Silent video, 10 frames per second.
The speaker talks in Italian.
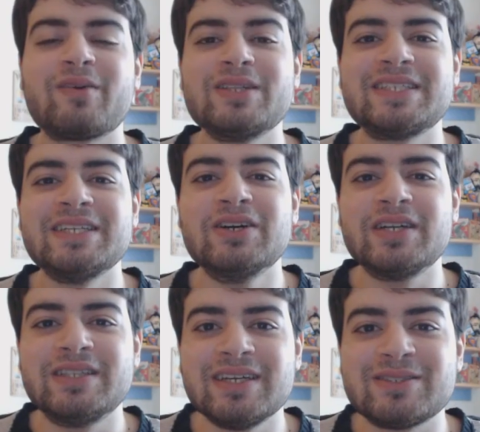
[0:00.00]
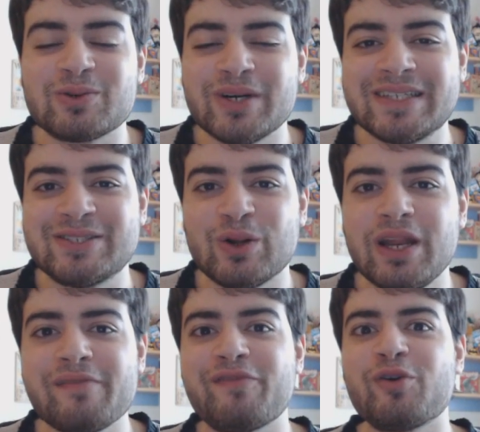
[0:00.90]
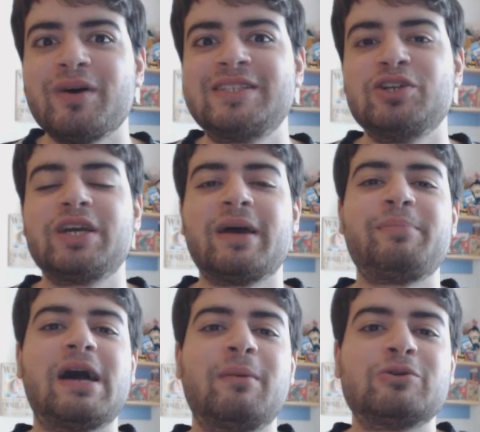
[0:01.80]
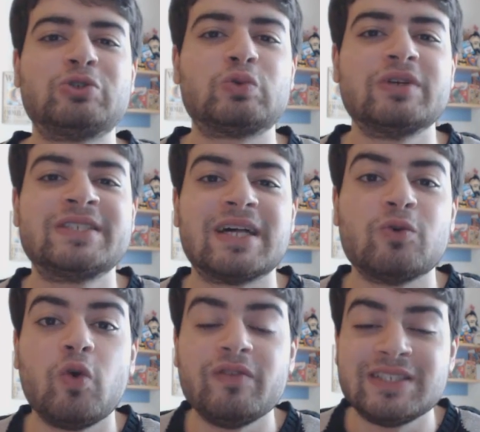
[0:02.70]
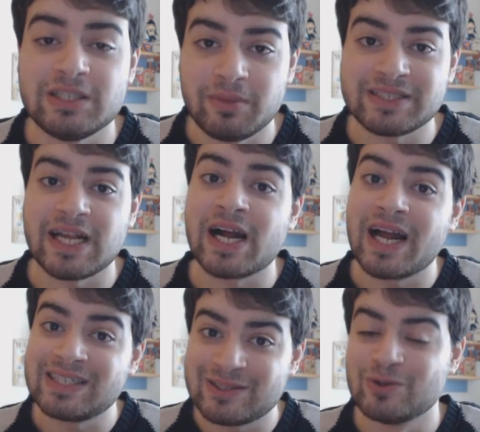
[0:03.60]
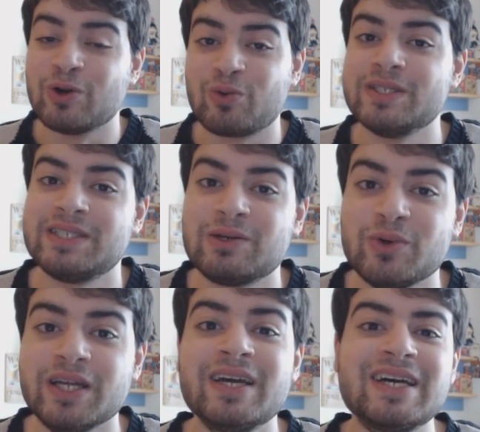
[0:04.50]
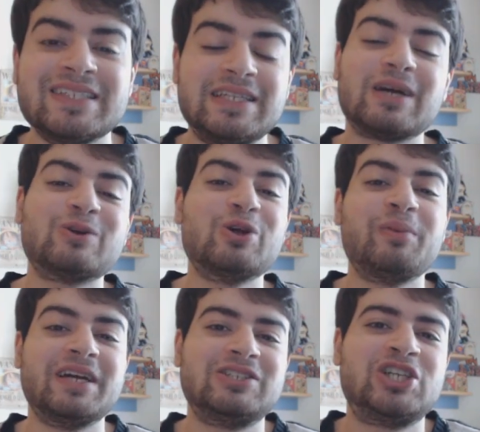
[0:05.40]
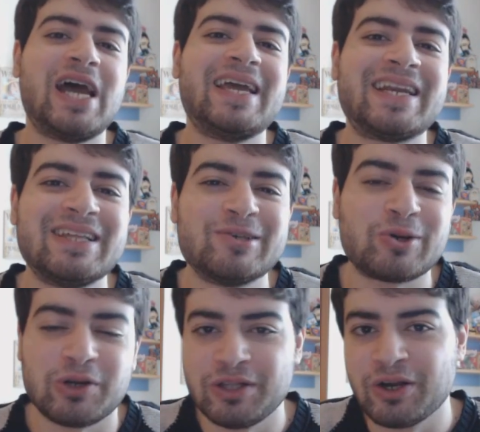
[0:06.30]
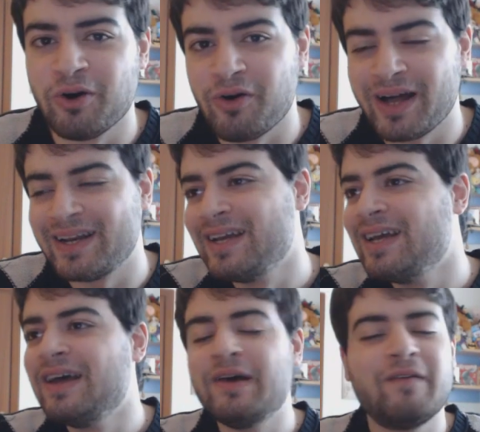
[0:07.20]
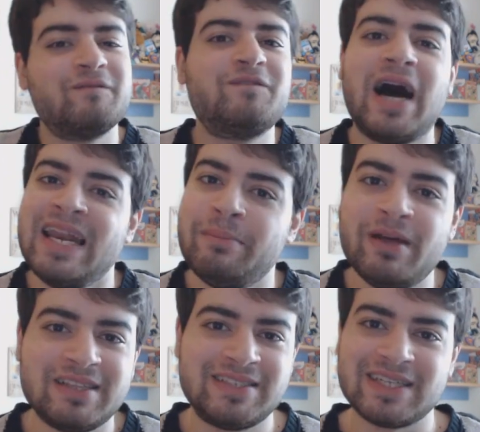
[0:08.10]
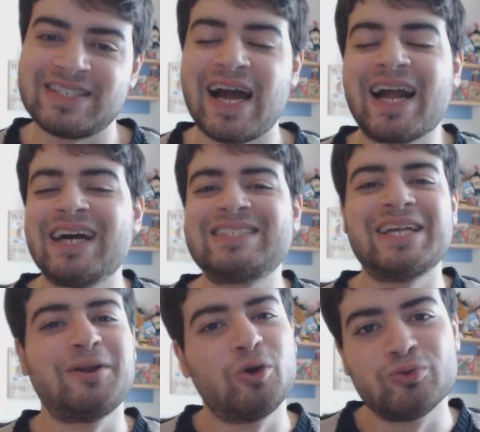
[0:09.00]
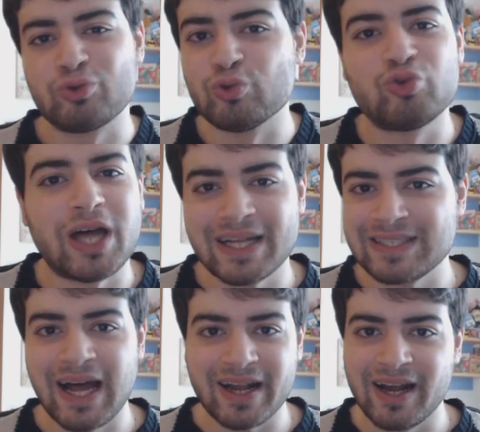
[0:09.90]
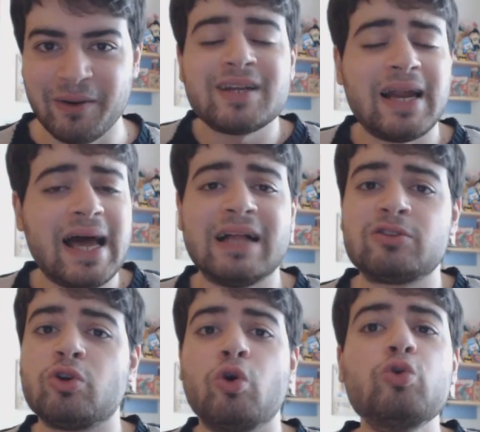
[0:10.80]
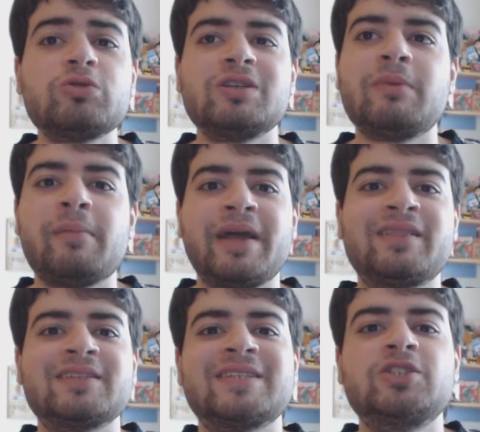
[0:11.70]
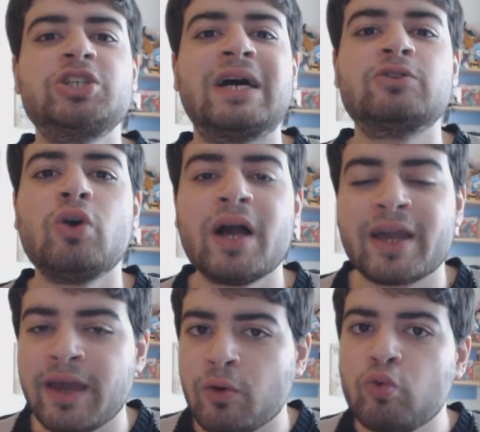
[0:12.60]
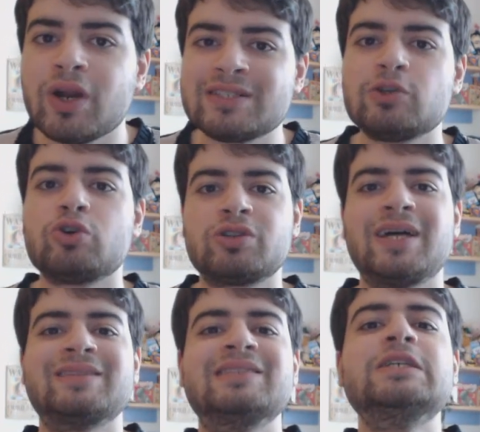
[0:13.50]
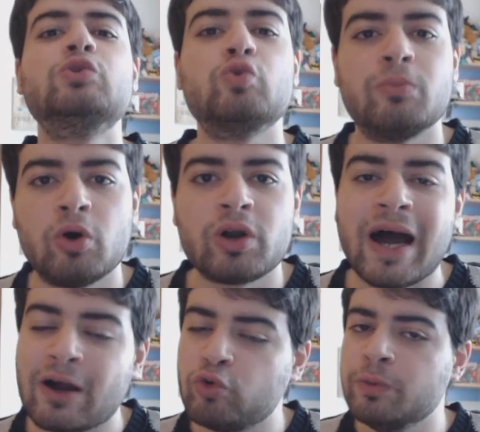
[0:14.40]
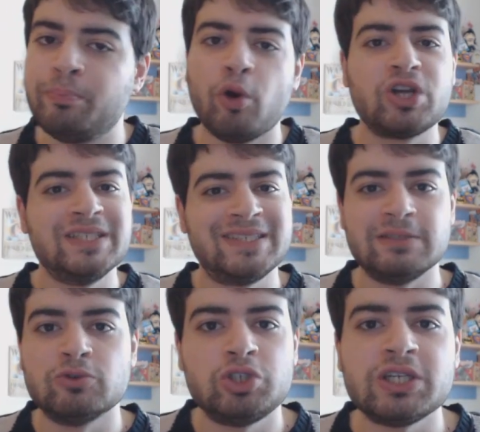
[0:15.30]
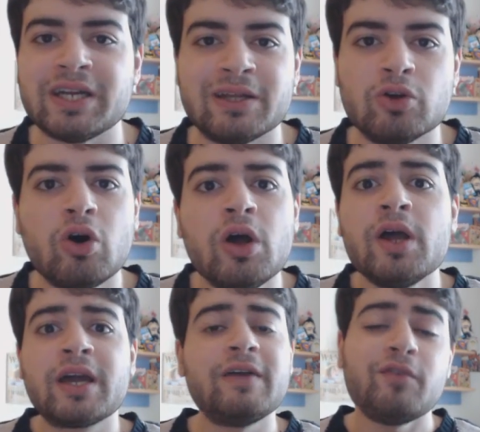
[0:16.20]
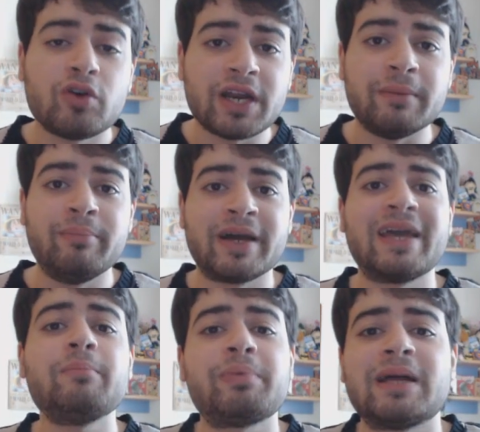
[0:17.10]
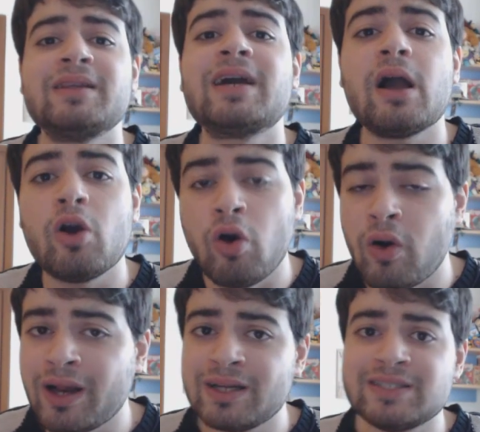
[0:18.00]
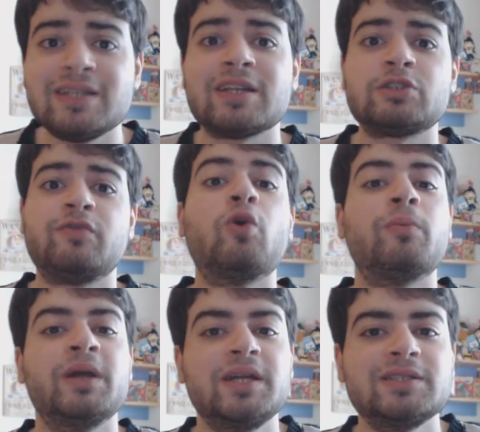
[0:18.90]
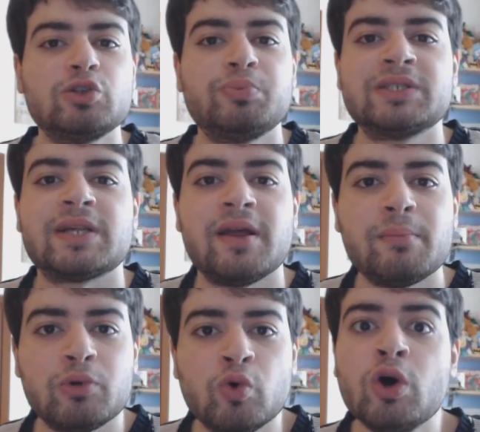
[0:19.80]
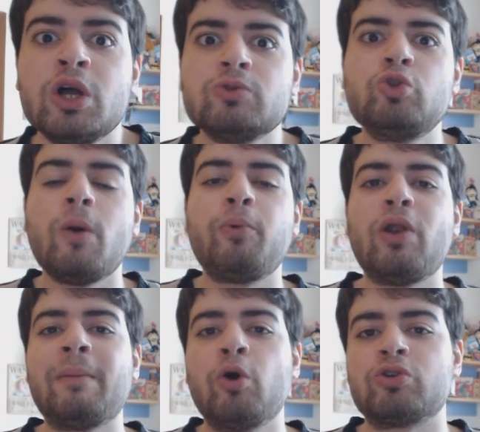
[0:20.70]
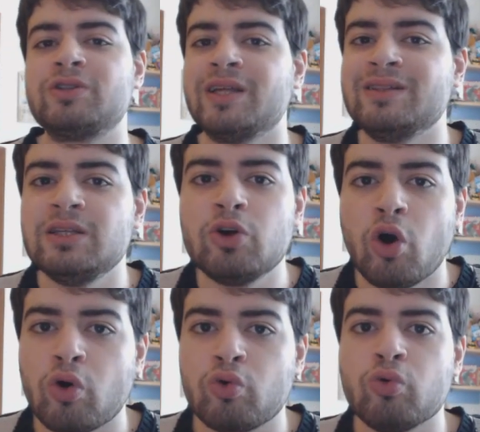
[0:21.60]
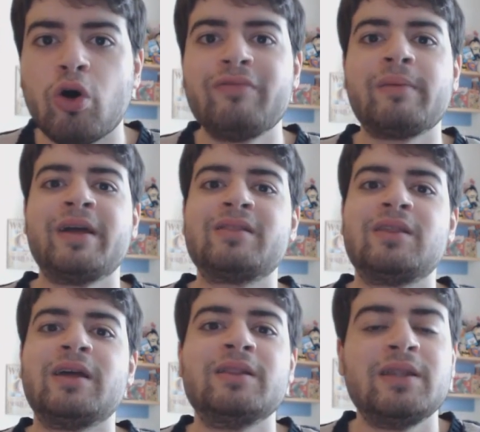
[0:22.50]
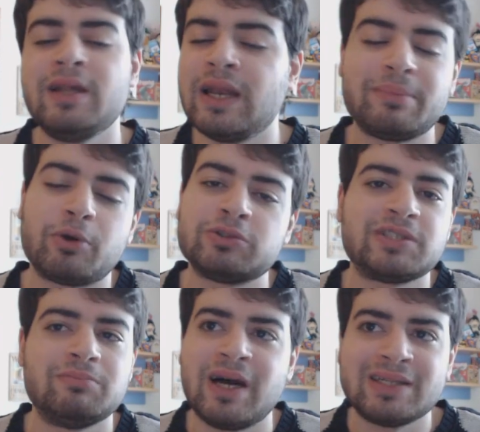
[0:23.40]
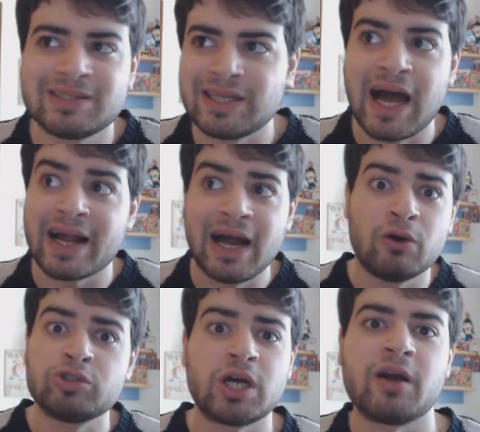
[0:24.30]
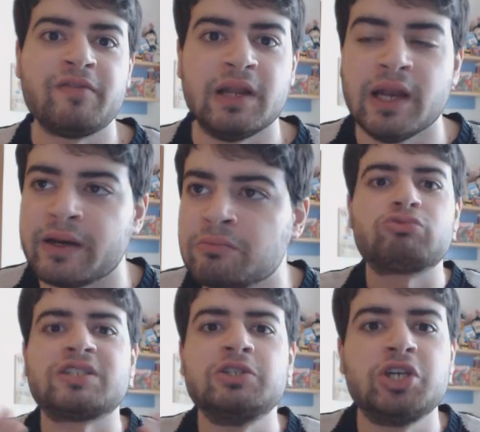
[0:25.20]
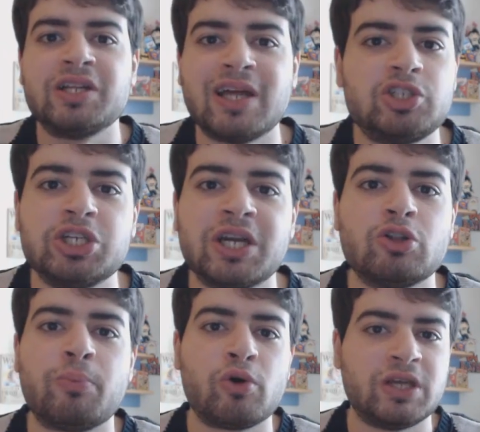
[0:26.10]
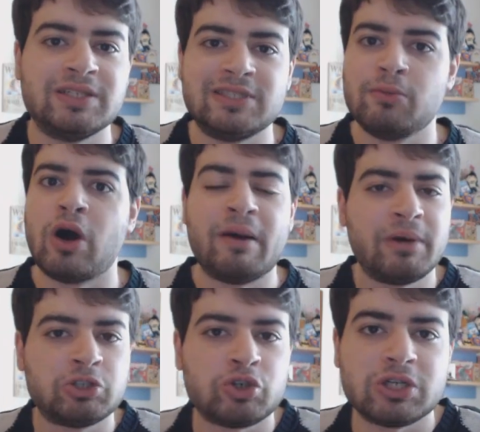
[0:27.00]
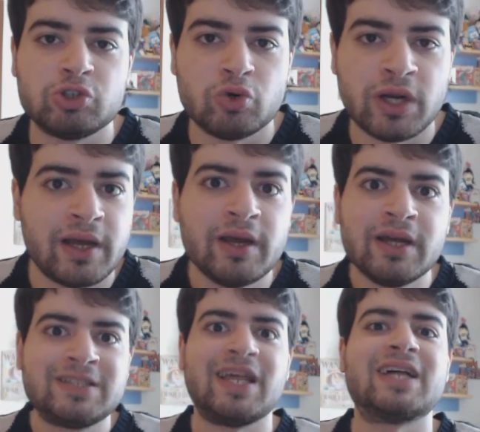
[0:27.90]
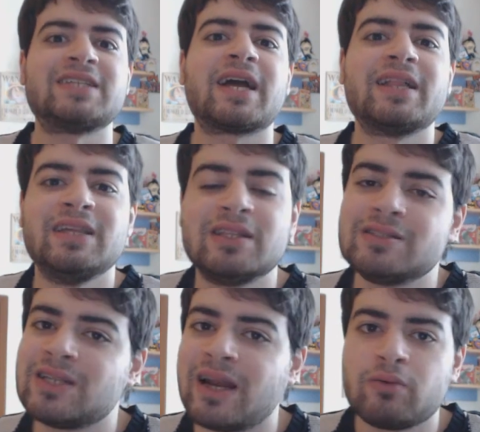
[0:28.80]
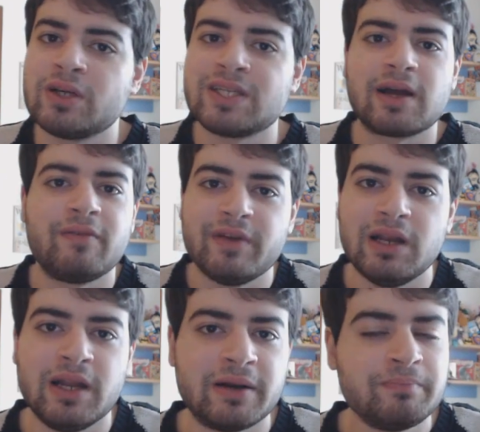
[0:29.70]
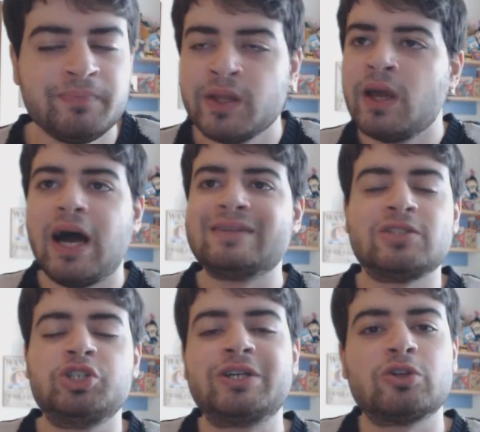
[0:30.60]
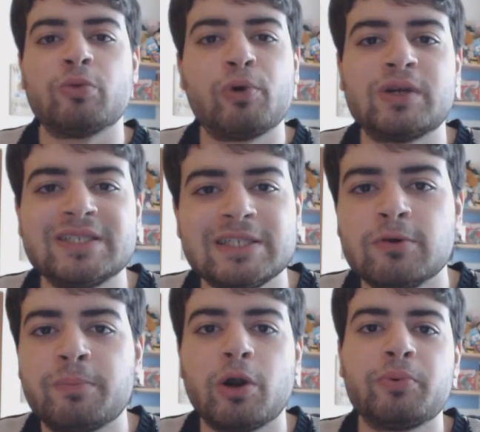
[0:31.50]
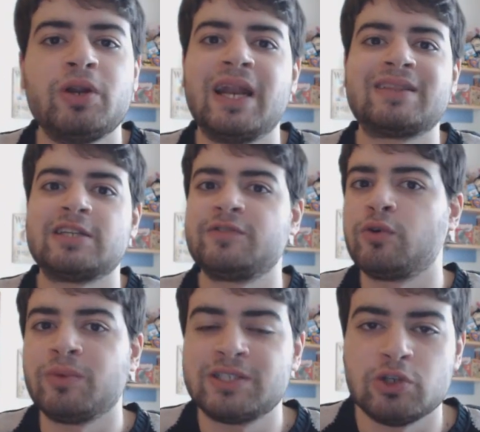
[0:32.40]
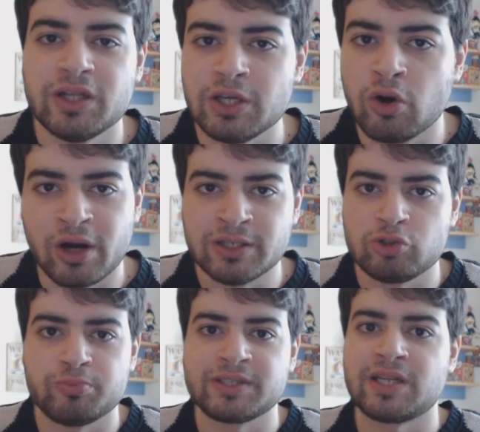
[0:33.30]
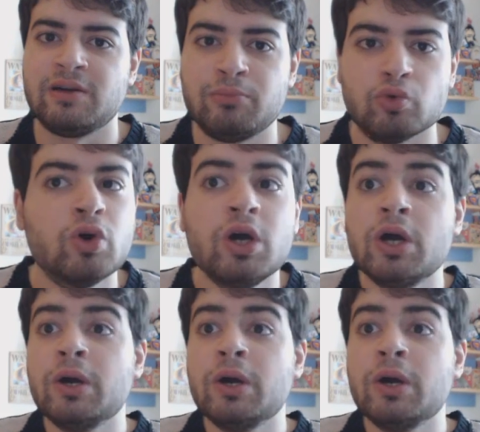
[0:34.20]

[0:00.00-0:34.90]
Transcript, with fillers: E quindi signori, detto questo, le informazioni che abbiamo su questa nuovissima saga sono queste qui. Secondo me già il ritorno di Gohan vale mezza saga se non tutta la saga. Tra l'altro ultimamente sta girando anche una sorta di rumor, a cui pochissimo ci credo, che vorrebbe che in pratica Gohan si trasformi in Super Saiyan Blue dopo la morte di Goku, ovviamente nella prossima saga o saga filler. Tutta sincerità ci credo pochissimo, a maggior ragione se la saga di Hit sarà una saga filler. Anzi ci credo pochissimo proprio nella trasformazione di Gohan in Super Saiyan Blue